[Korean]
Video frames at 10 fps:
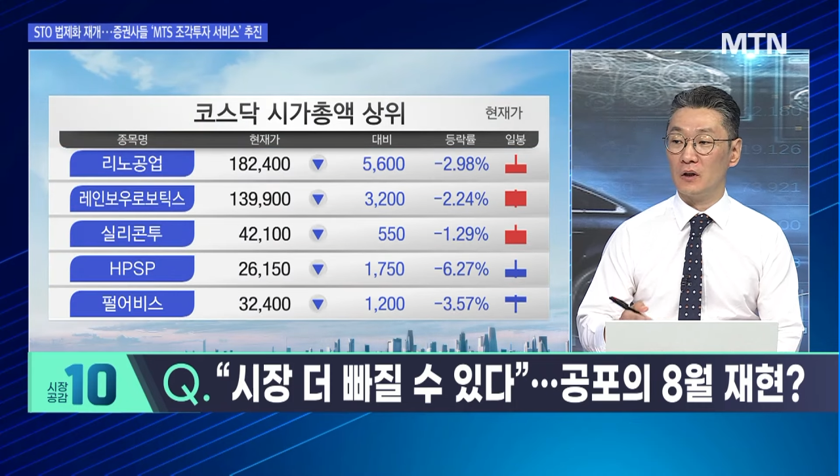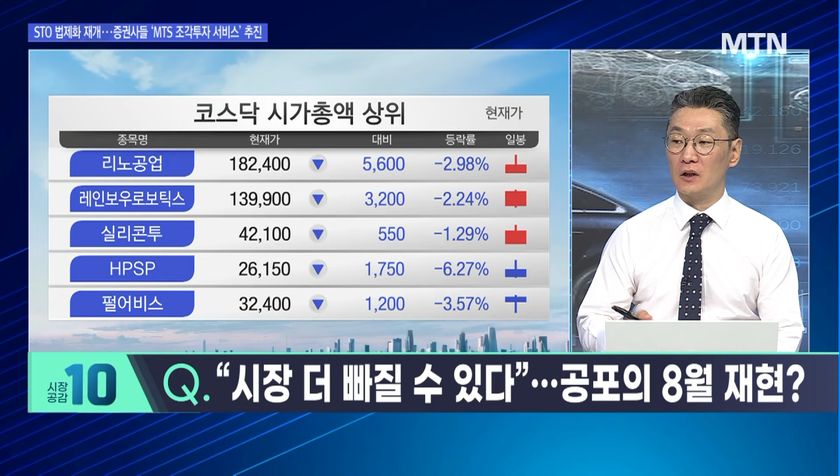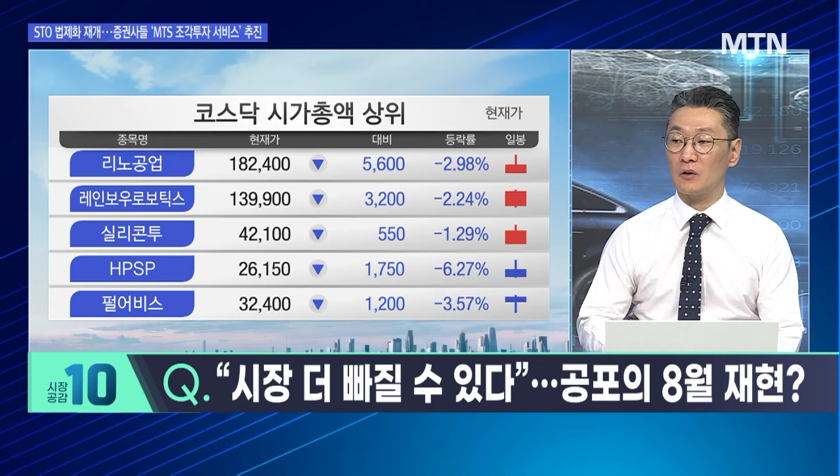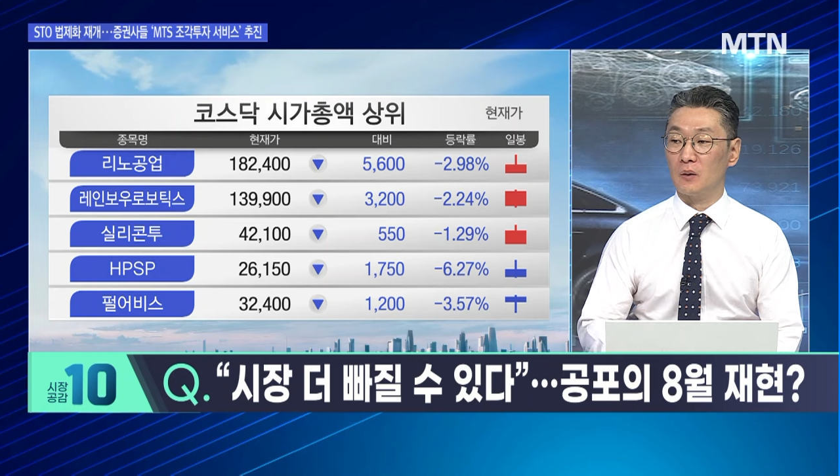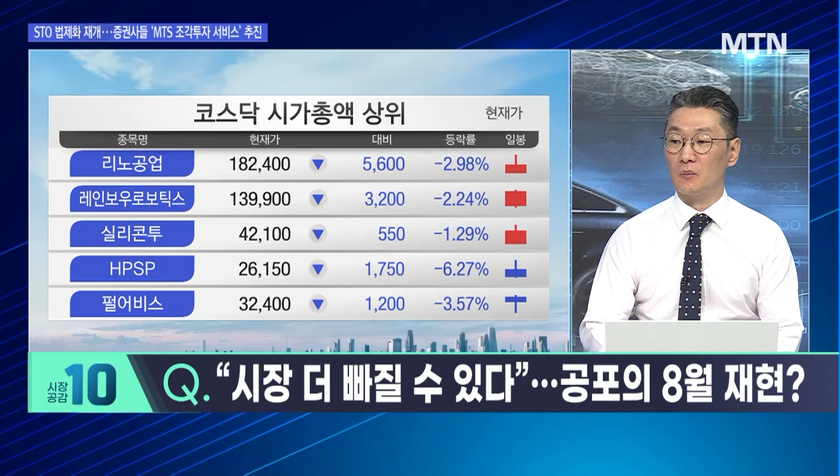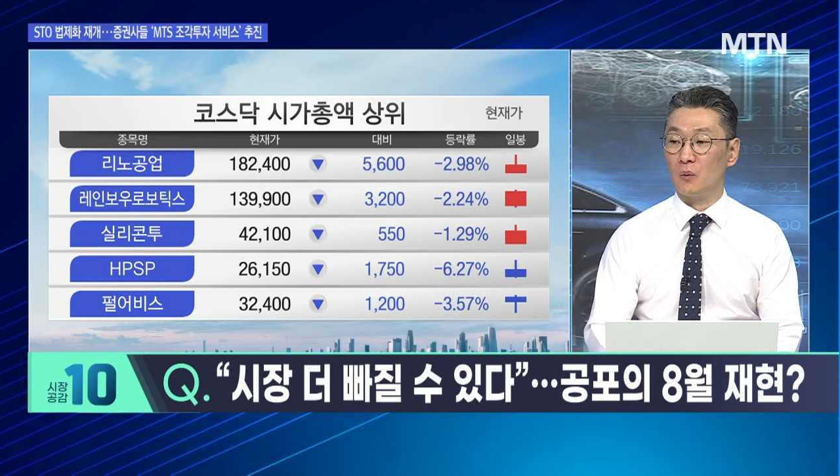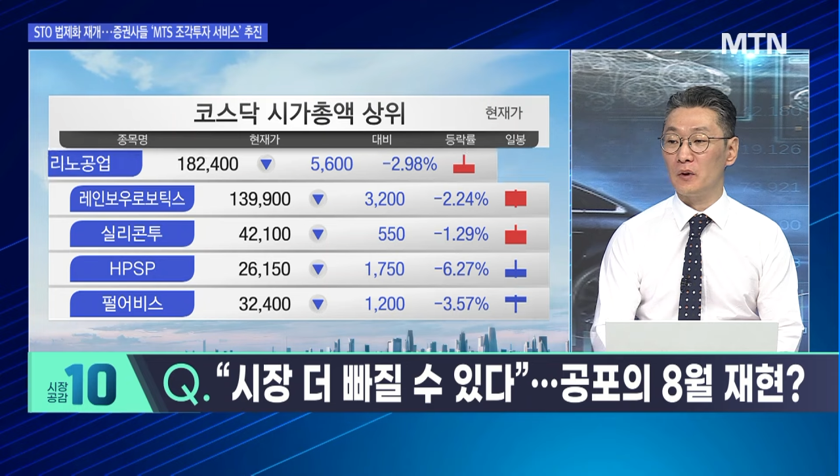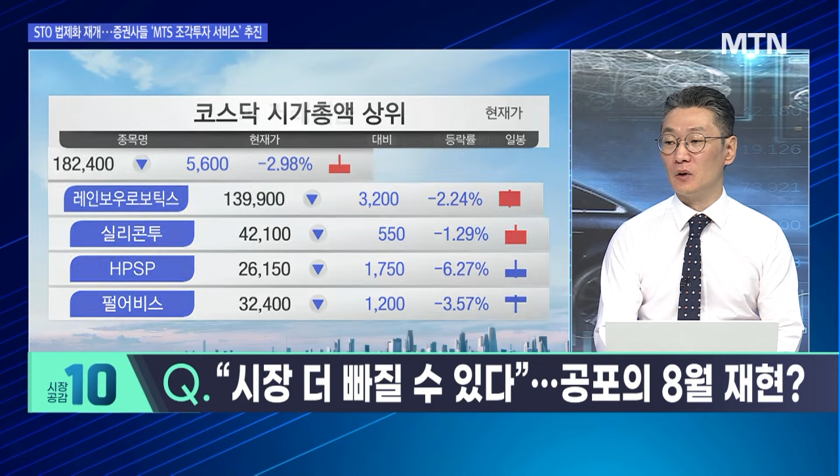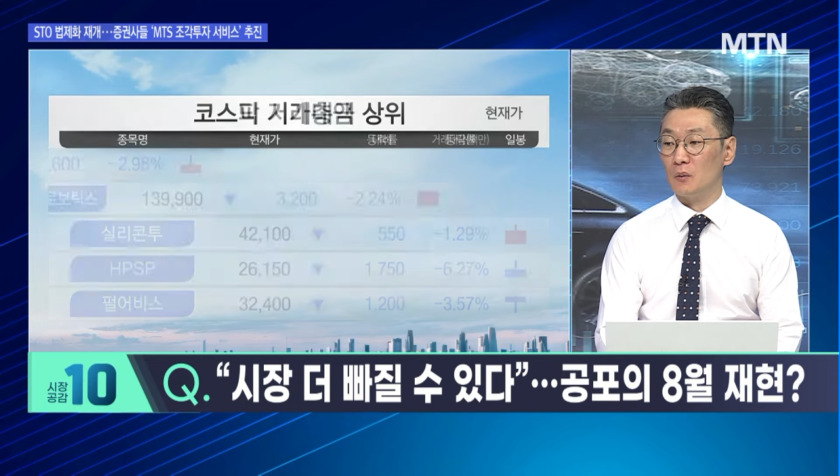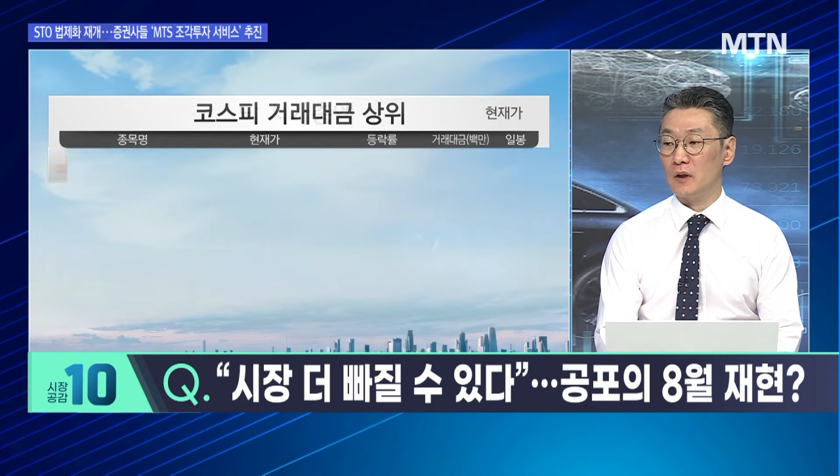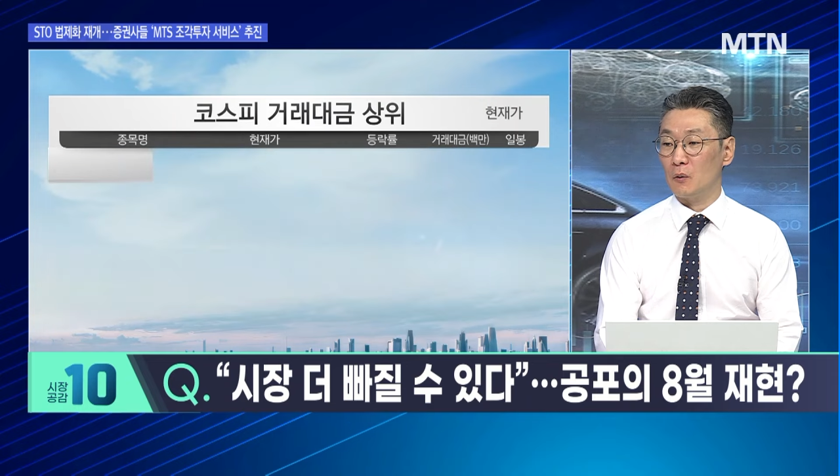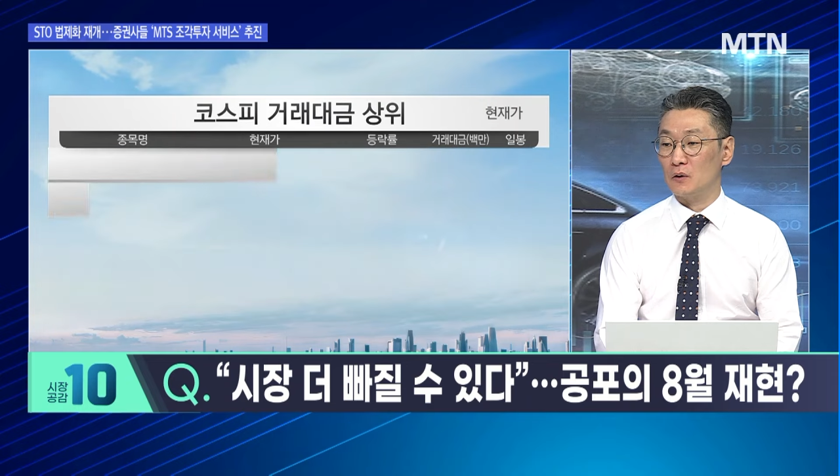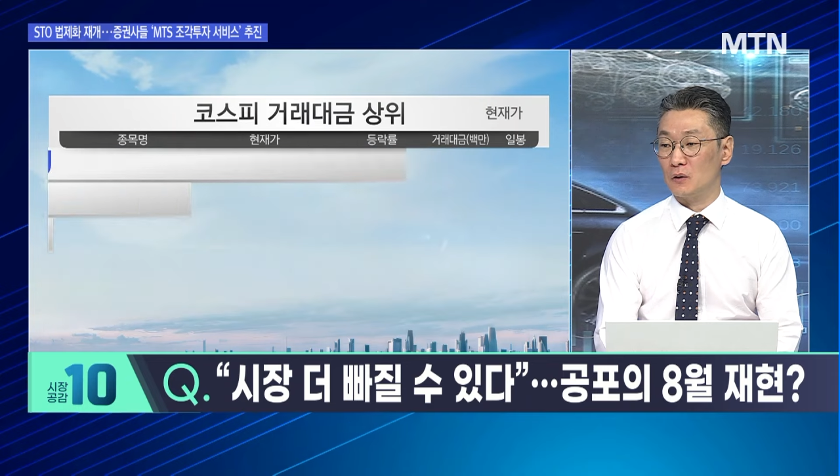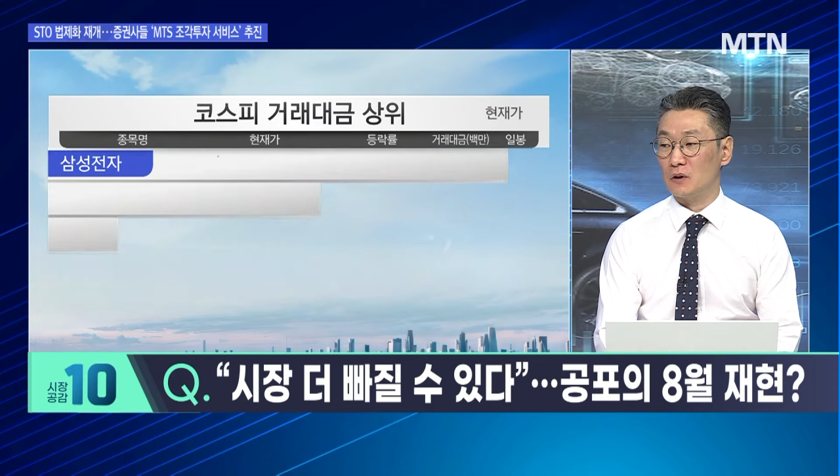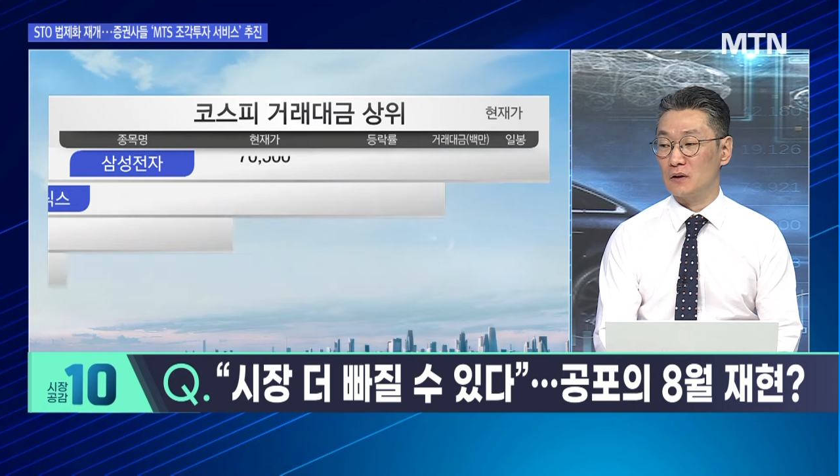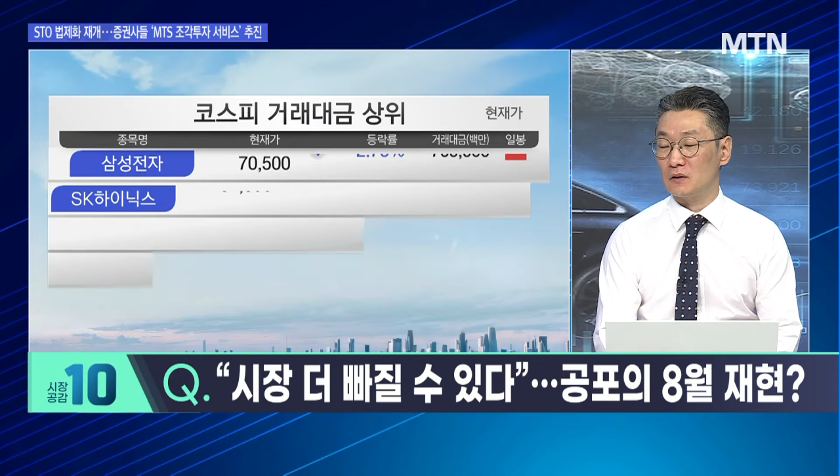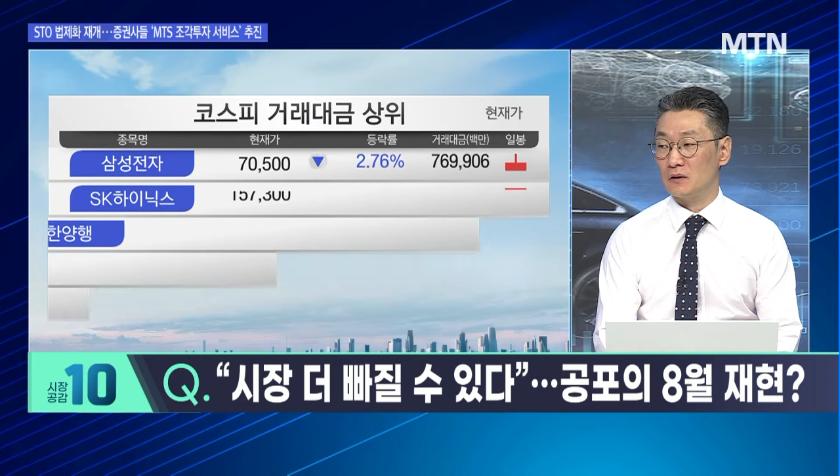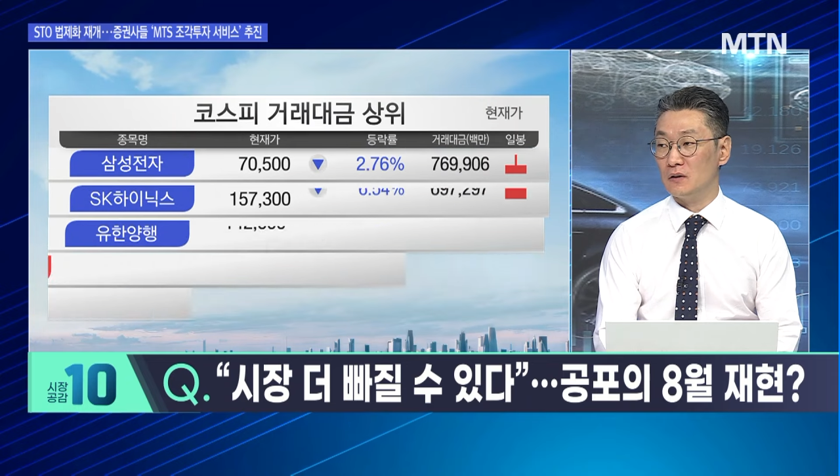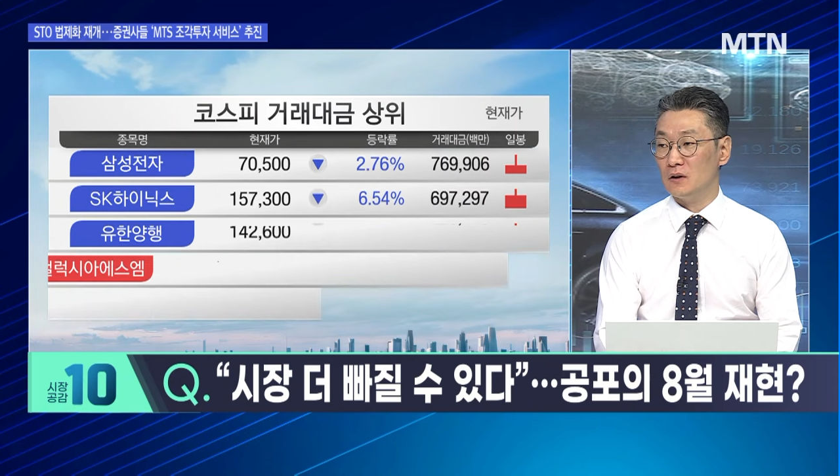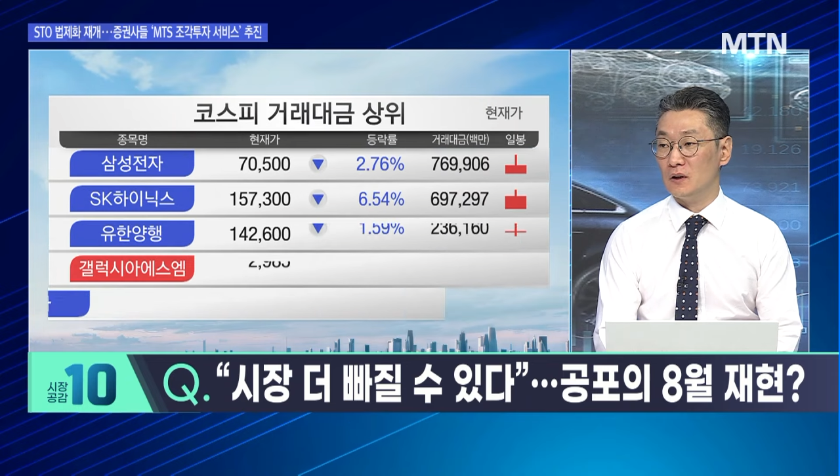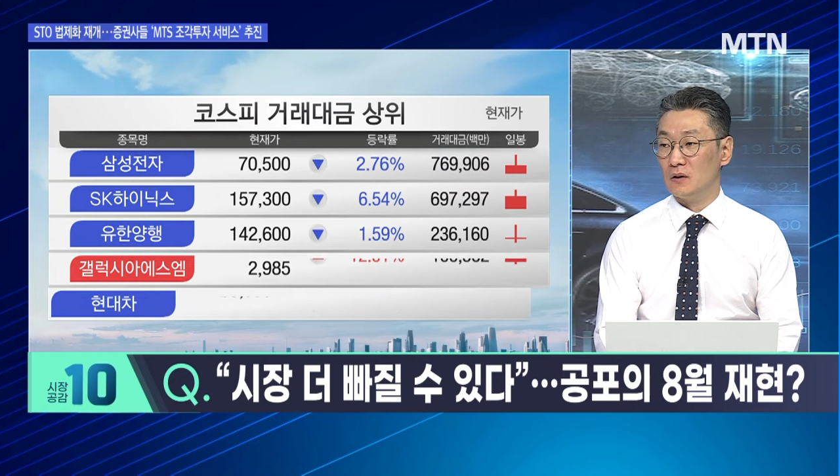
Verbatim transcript: 내기 위한 모멘텀이 나오기 전까지는